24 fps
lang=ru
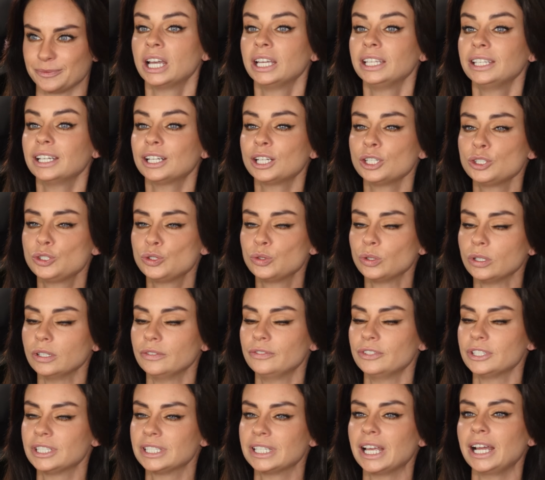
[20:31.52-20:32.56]
Я хочу
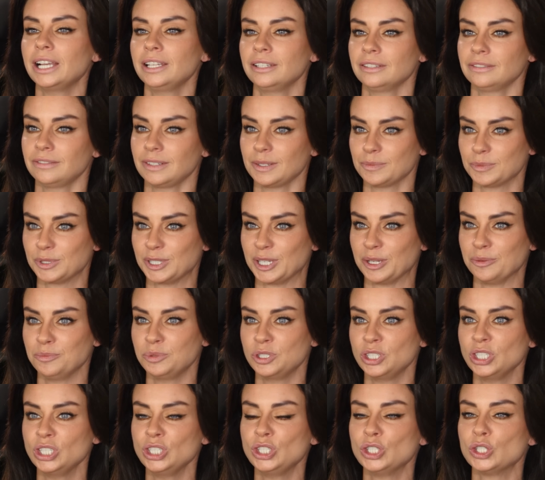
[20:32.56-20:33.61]
официально вам
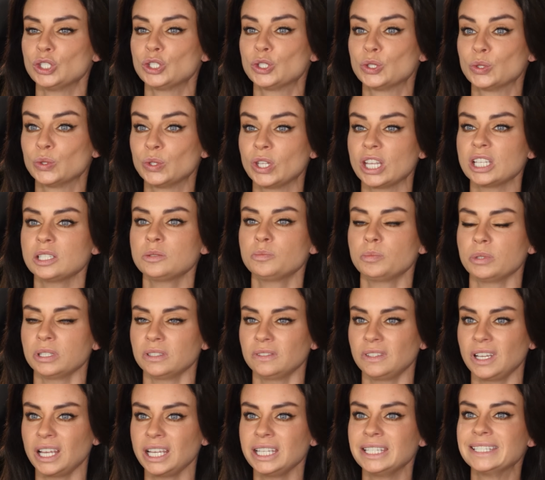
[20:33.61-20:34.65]
сообщить, что у нас
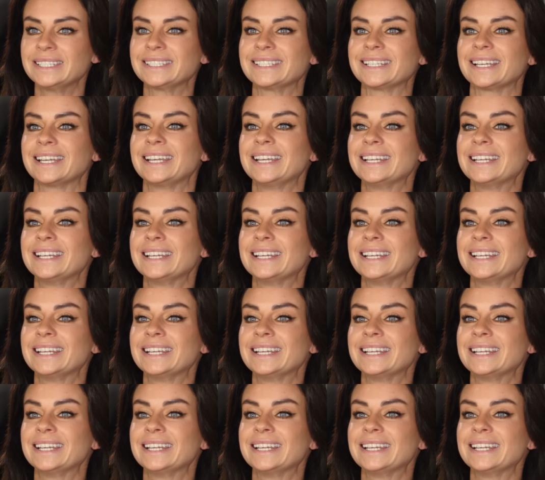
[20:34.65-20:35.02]
появляется